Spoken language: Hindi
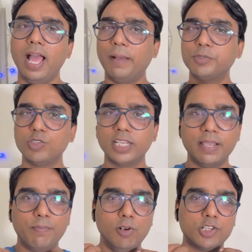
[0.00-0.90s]
अब सोचा
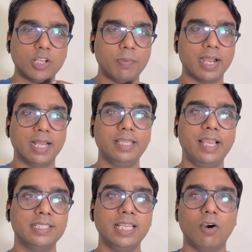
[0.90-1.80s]
कि फुल स्टॉप लगाते
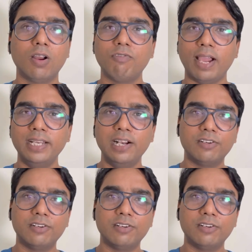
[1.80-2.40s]
हैं इसे और फाइनल